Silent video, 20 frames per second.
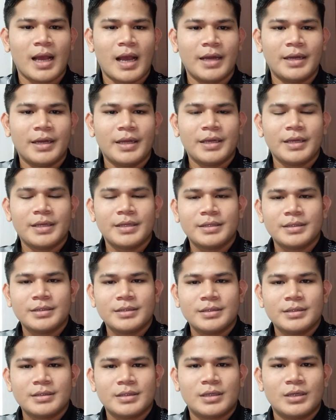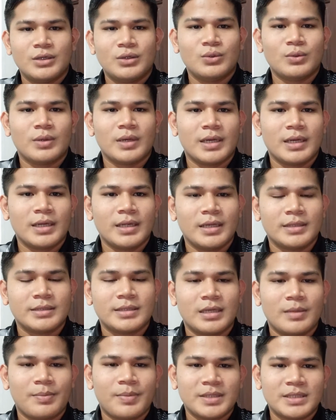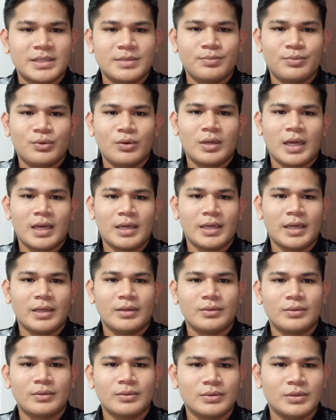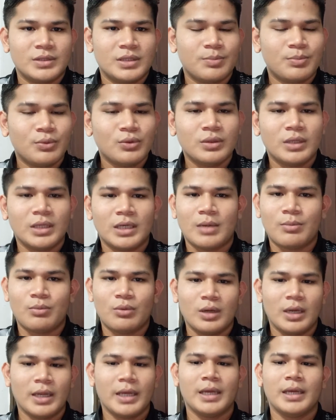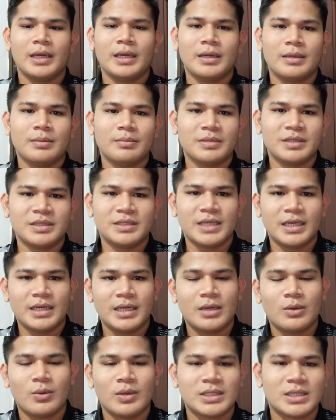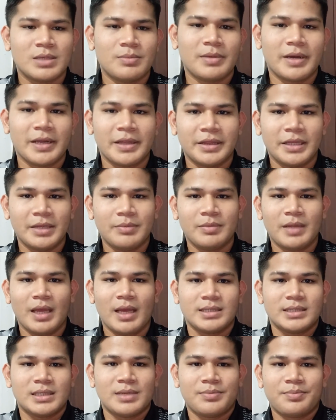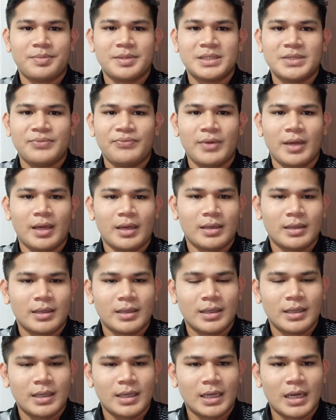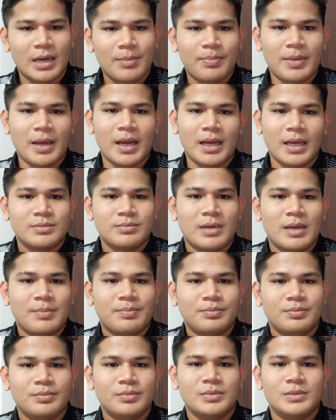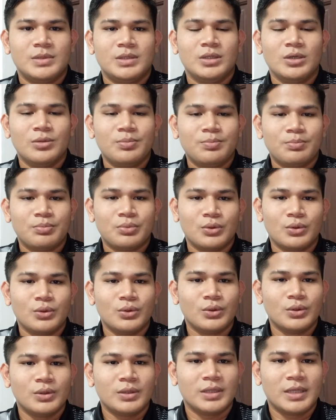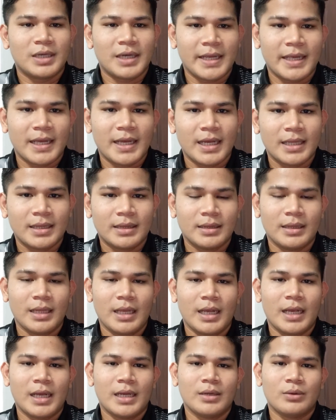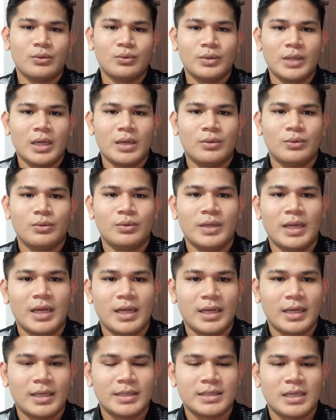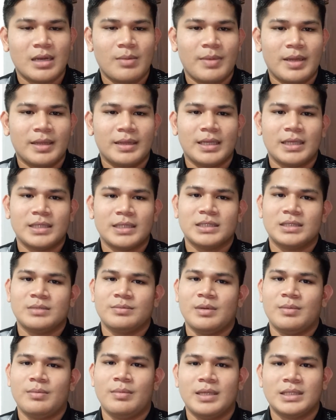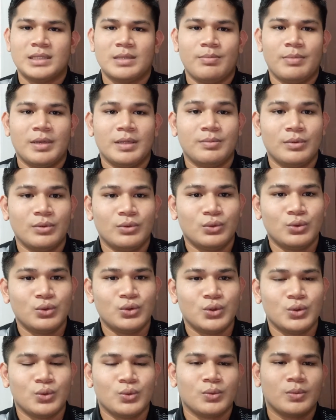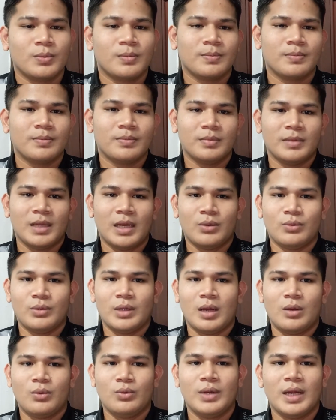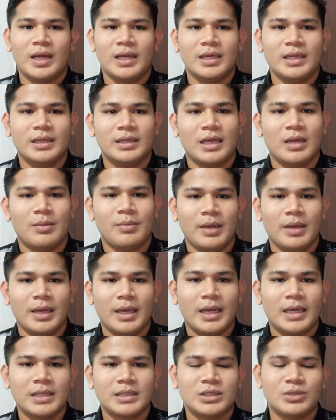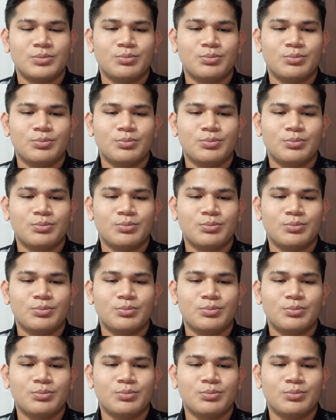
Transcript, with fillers: Andaian kedua yang saya dapat simpulkan yaitu Jepun tidak boleh menjadi kuasa maritim di Asia Pasifik. Kenapa? Sebab Jepun terikat dengan Undang-Undang Keselamatan 1947 dan undang-undang ini telah mengikat